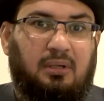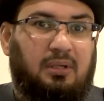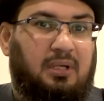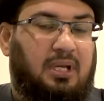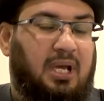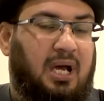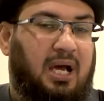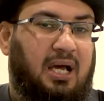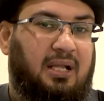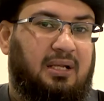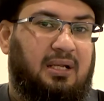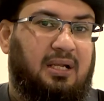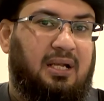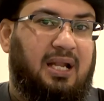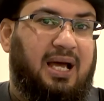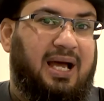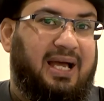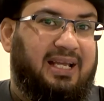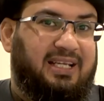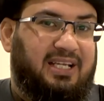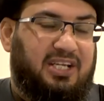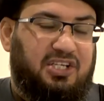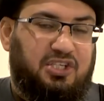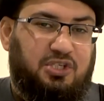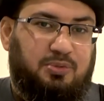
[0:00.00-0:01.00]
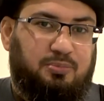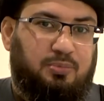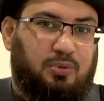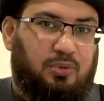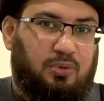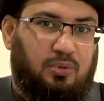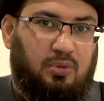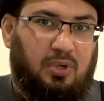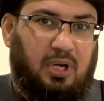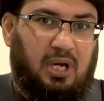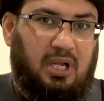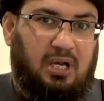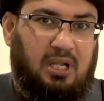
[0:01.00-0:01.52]
كان لا
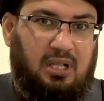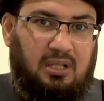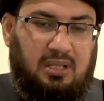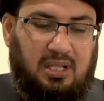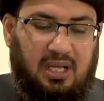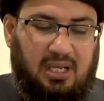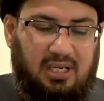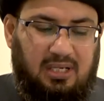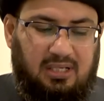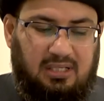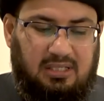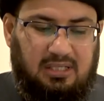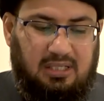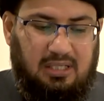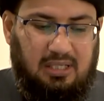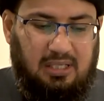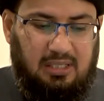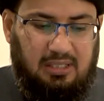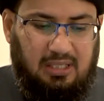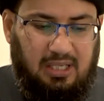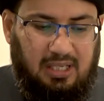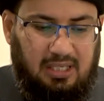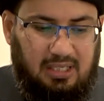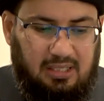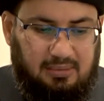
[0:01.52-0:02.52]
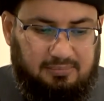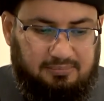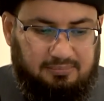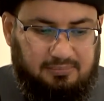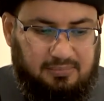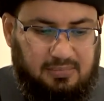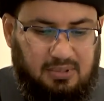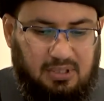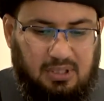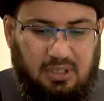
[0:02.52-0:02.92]
يصبر على ذلك الألم